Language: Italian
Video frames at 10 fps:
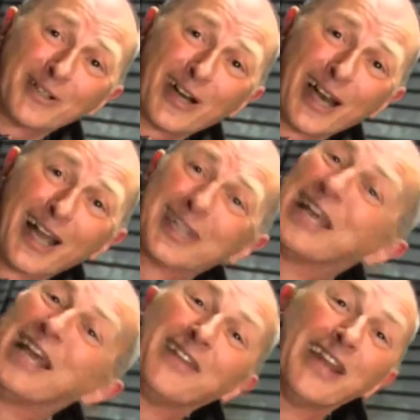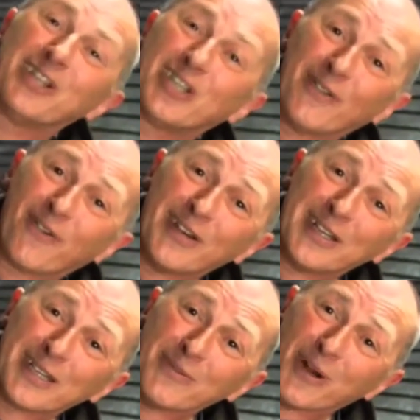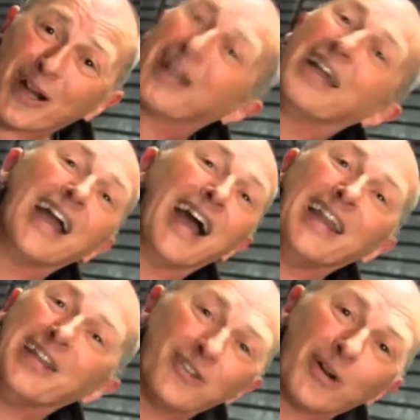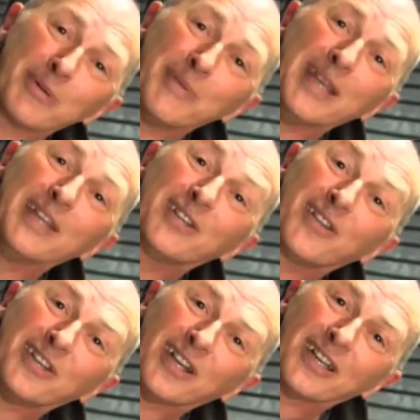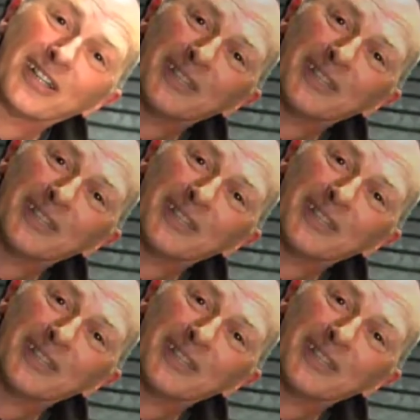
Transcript: classe sociale, le regole non valgono più e mi lascerebbe a terra.